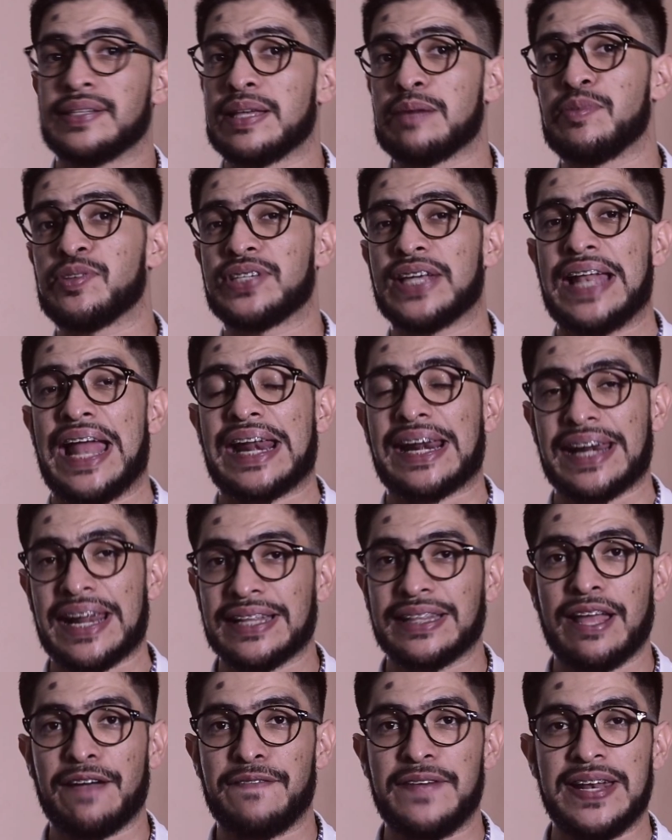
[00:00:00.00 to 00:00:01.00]
Estamos en la
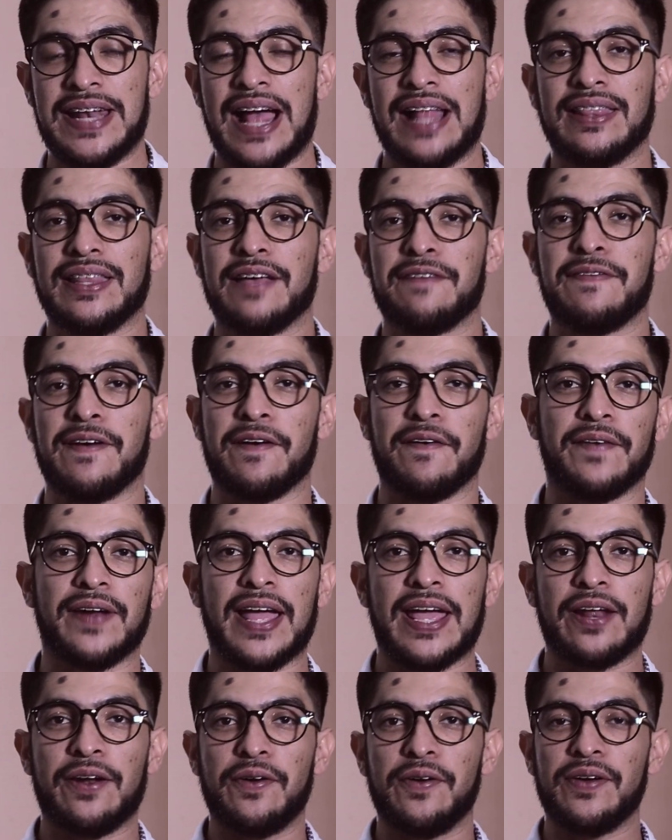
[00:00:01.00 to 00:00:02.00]
recta final de
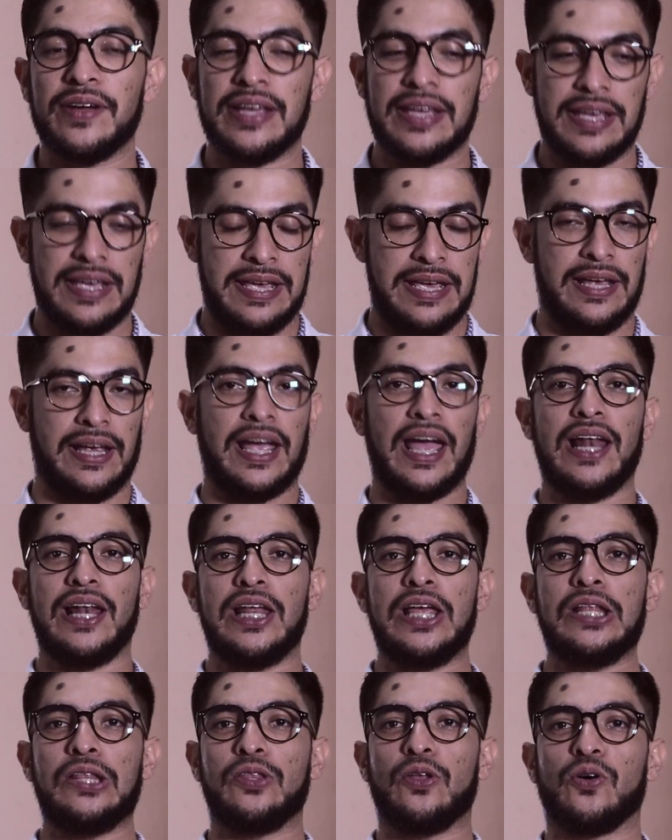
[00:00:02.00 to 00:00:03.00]
febrero y qué
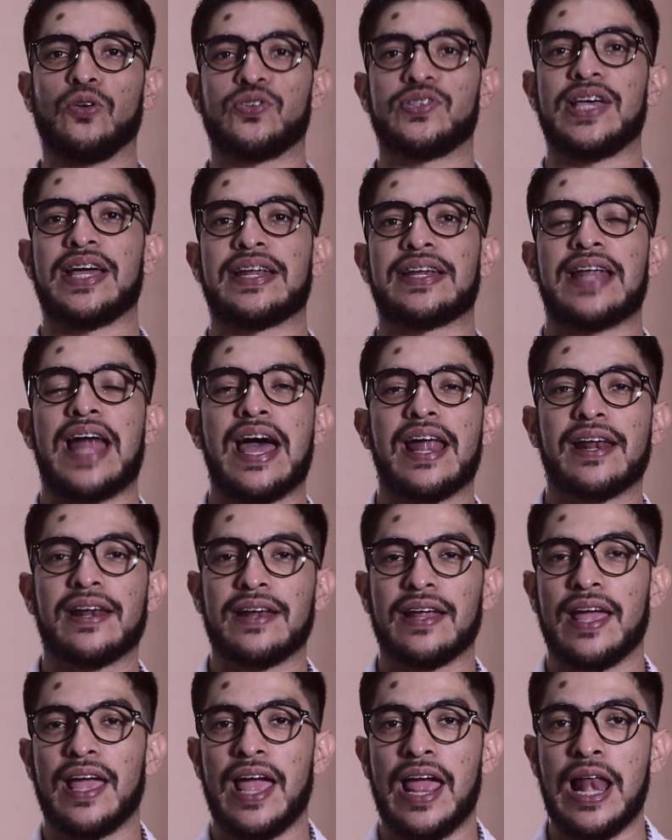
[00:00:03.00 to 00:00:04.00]
lindo
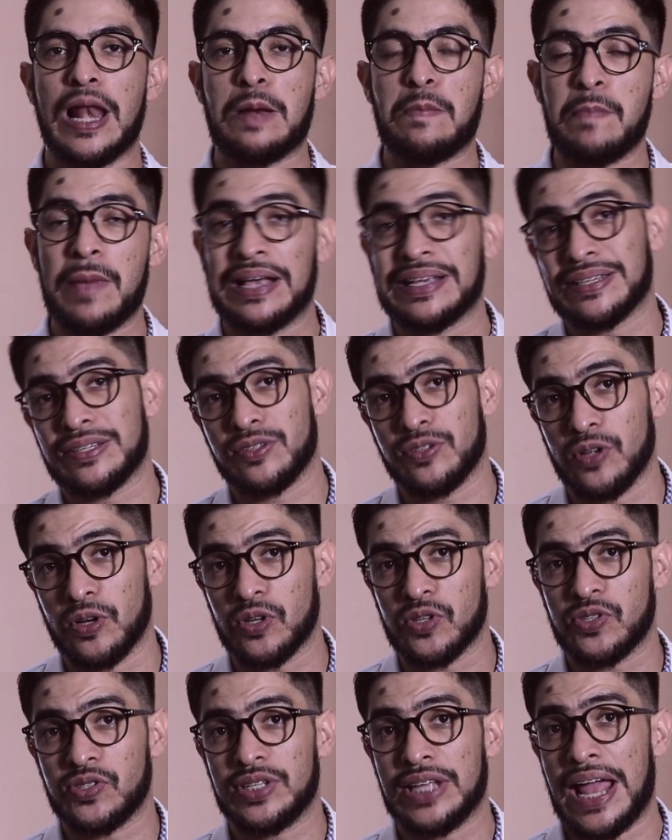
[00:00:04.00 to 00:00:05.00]
cerrar el mes
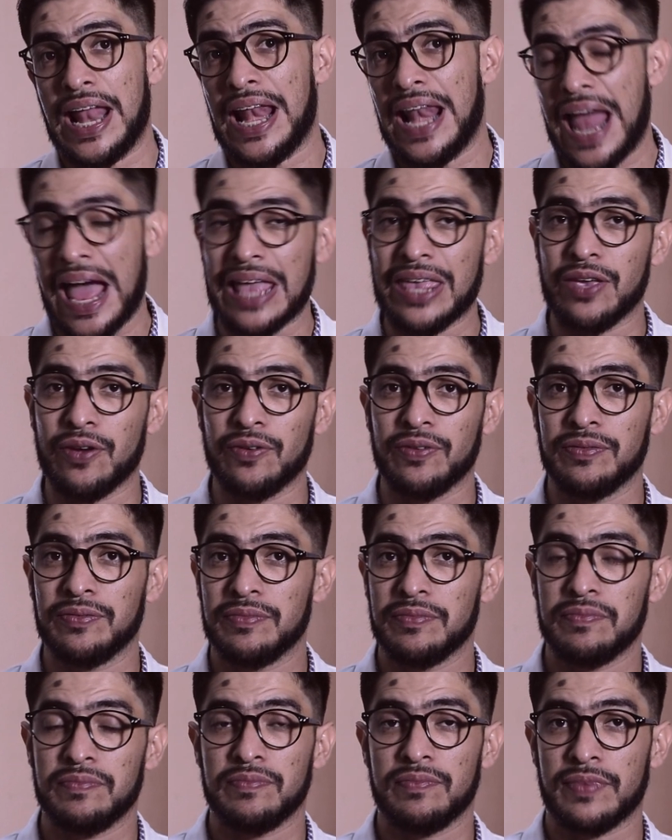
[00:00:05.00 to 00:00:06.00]
2 del año
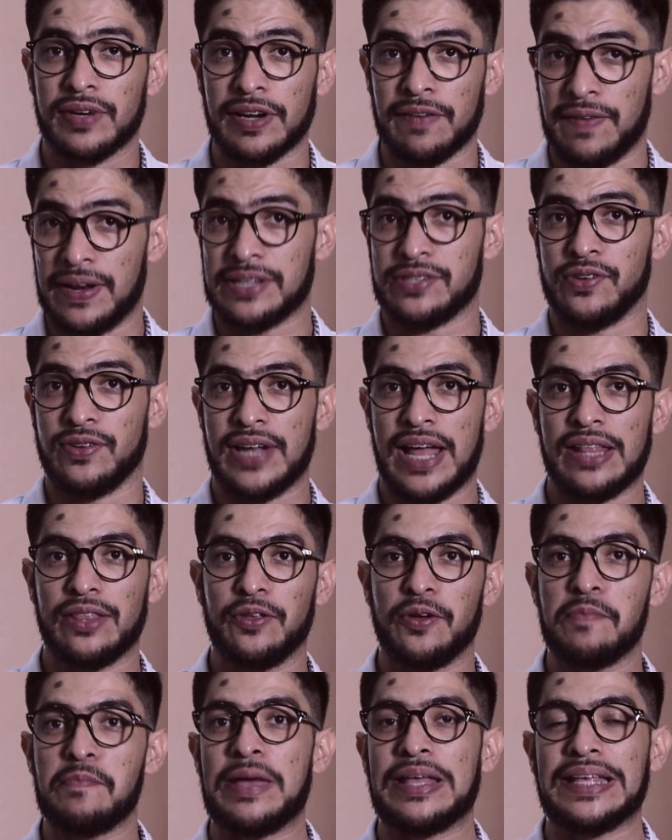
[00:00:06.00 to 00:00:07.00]

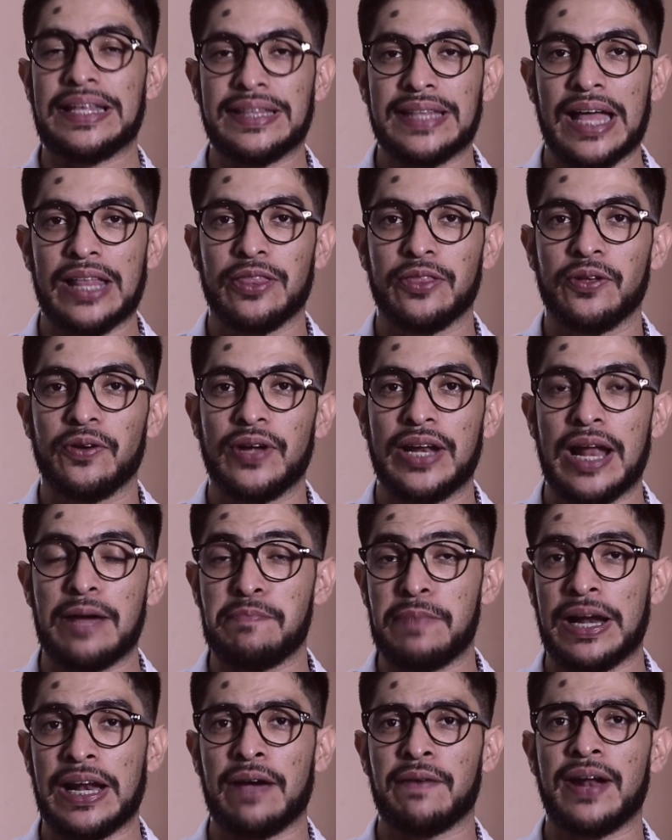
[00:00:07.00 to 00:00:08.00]
reflexionando, meditando en
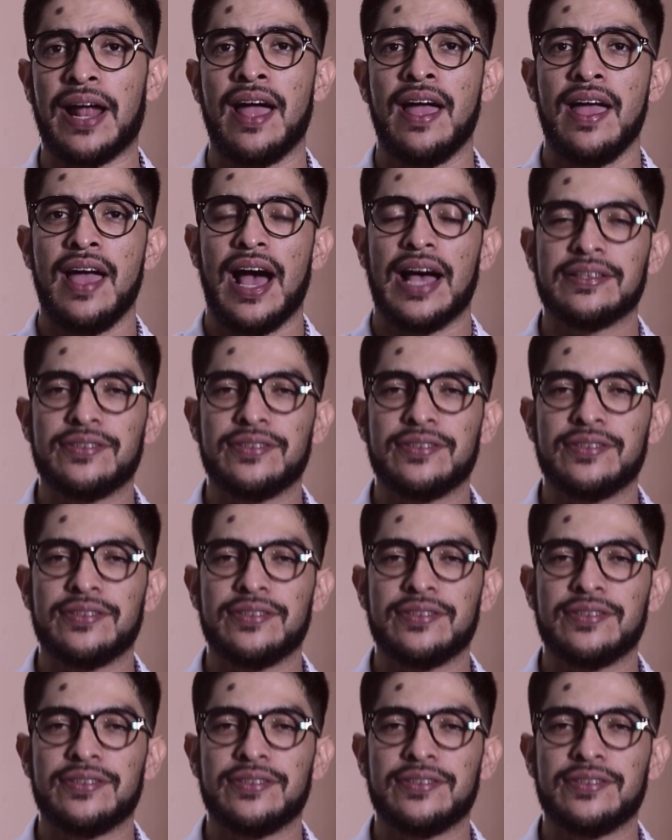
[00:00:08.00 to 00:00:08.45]
la palabra.